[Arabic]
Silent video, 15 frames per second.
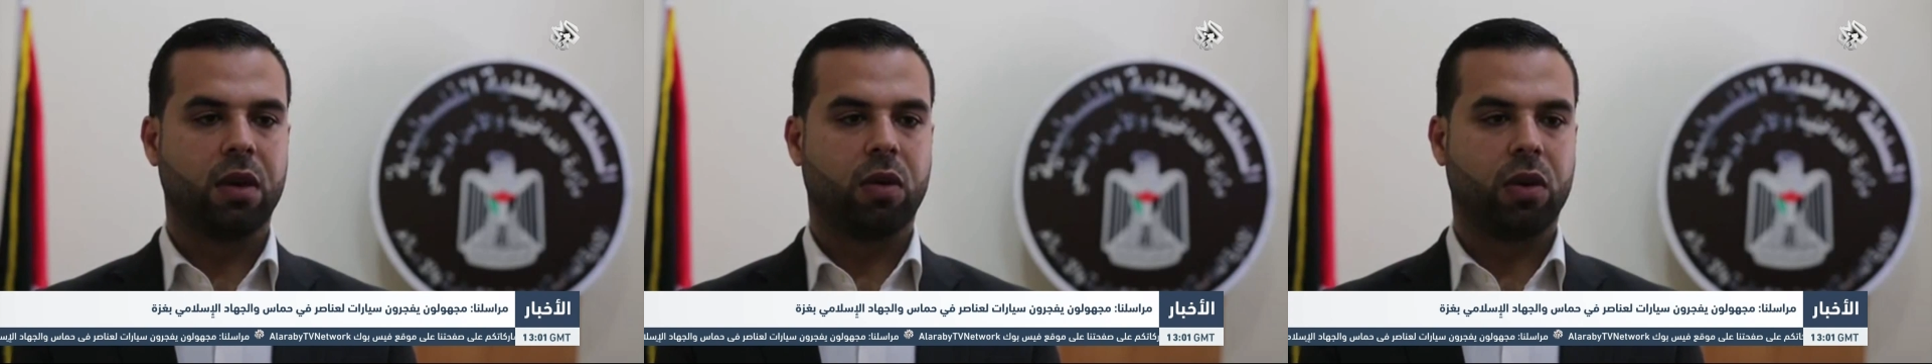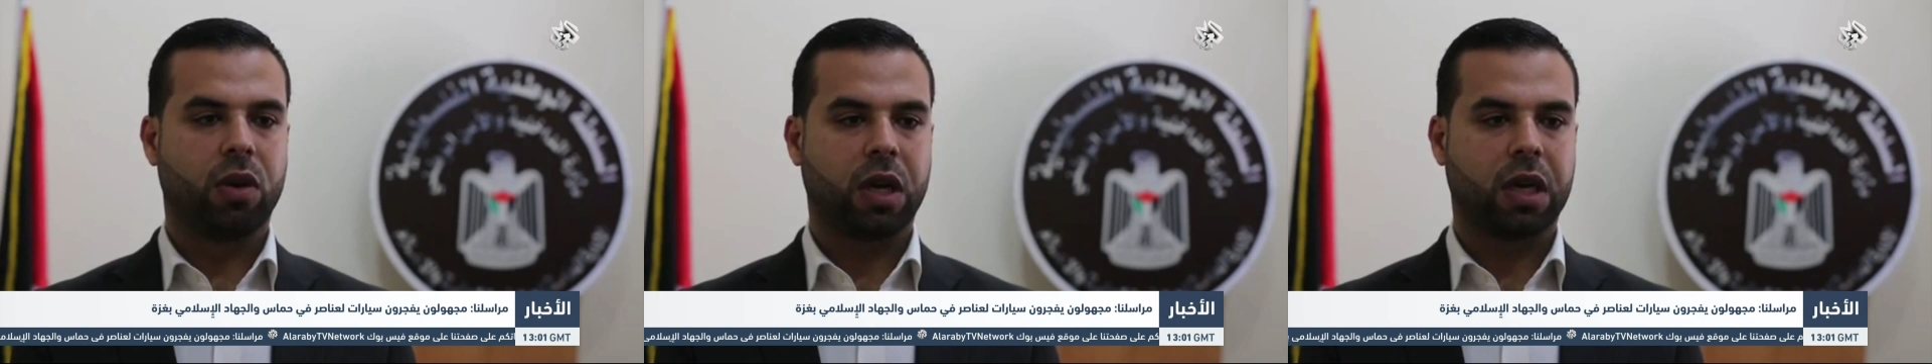
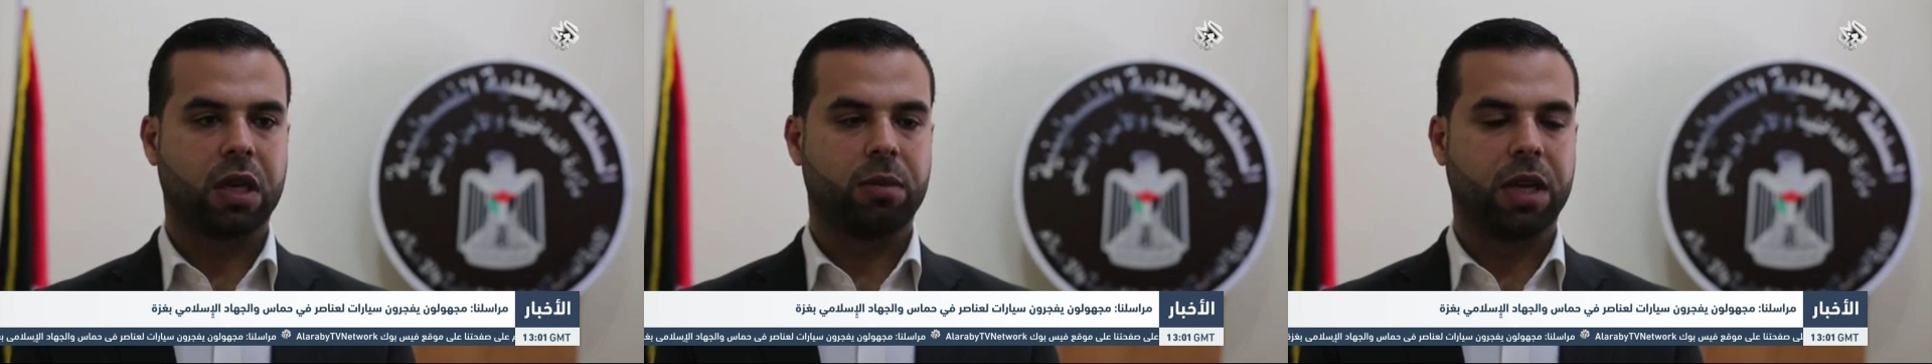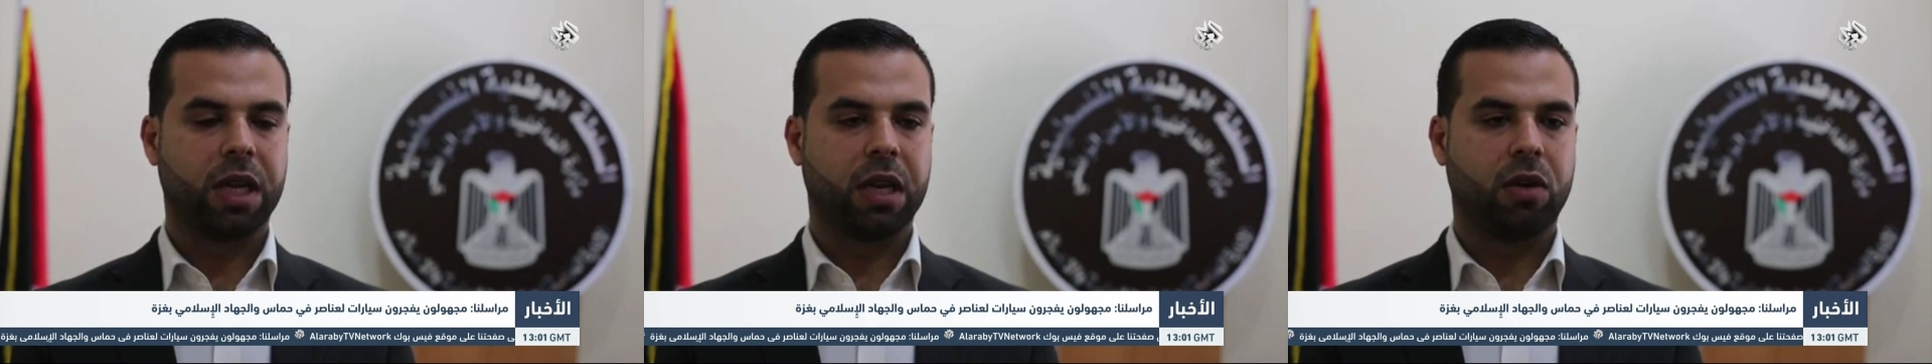
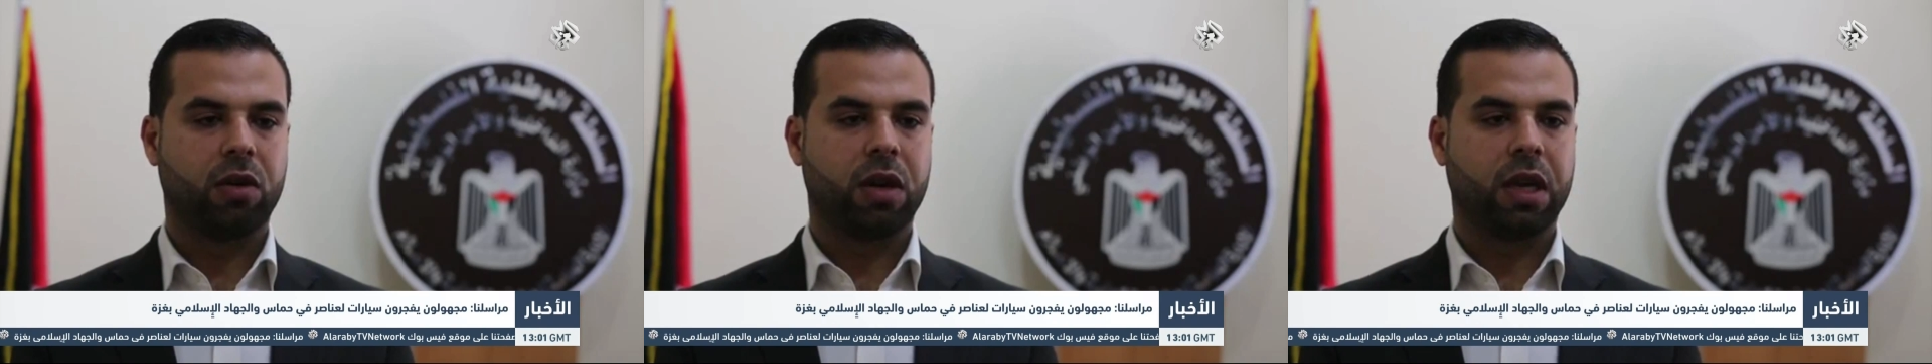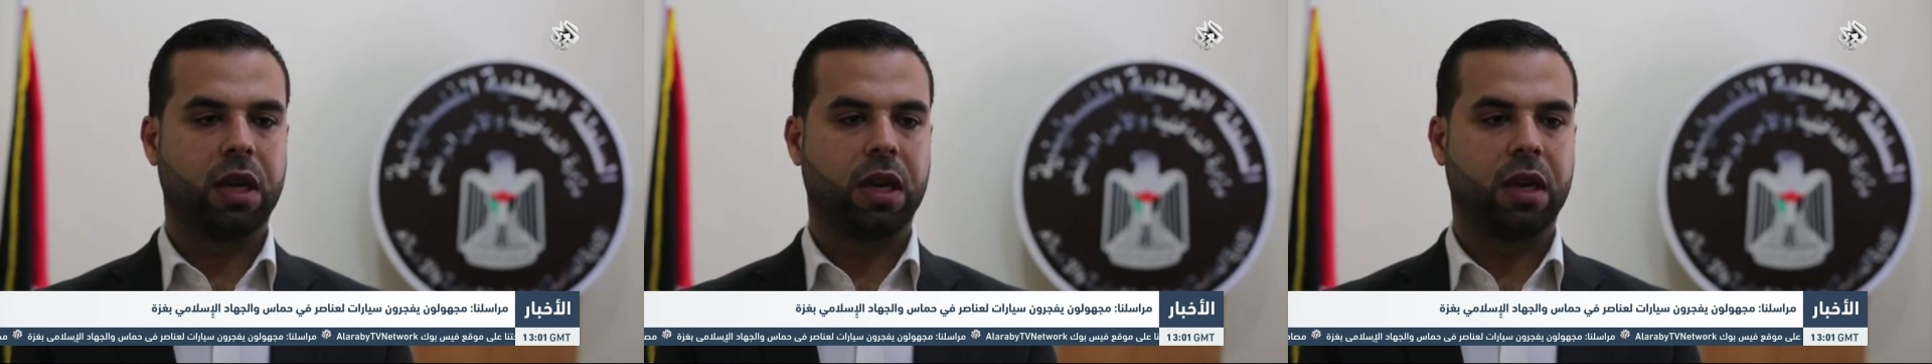ونؤكد بأن
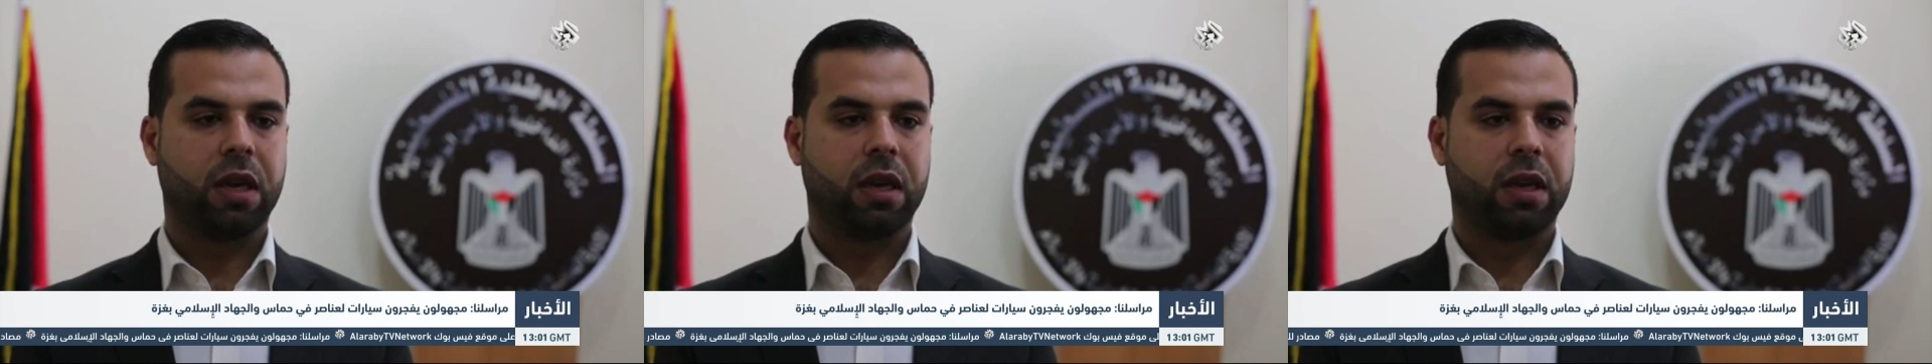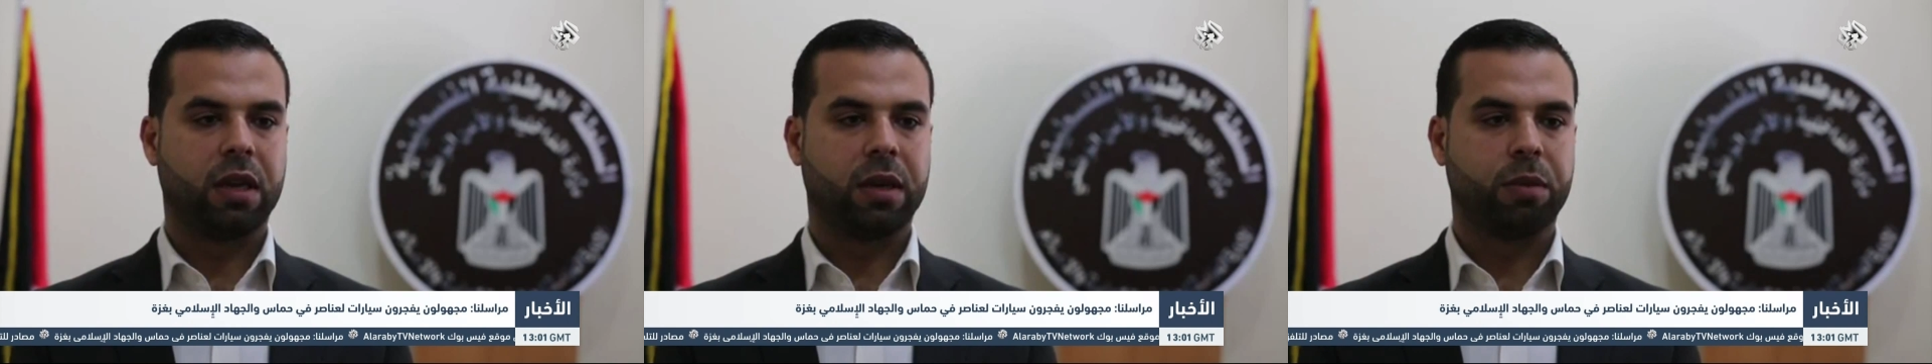هؤلاء
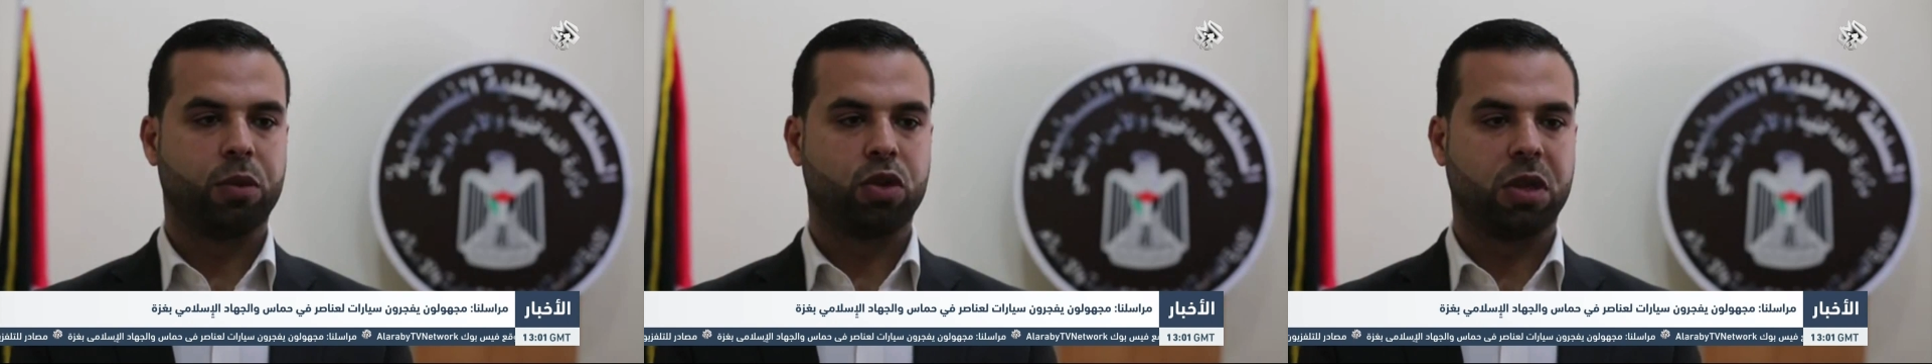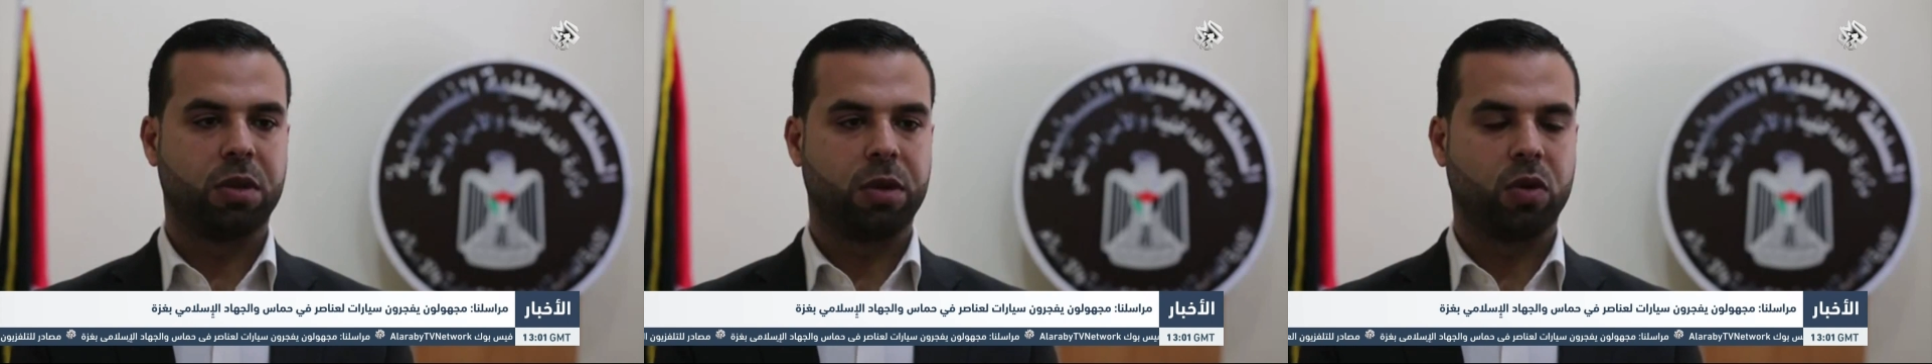
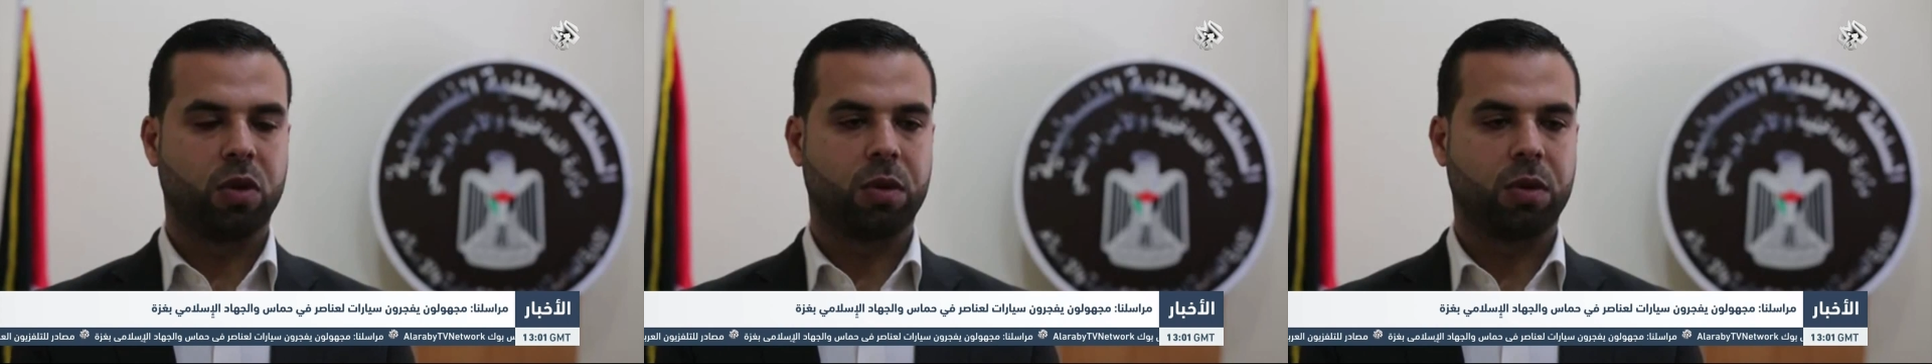المجرمين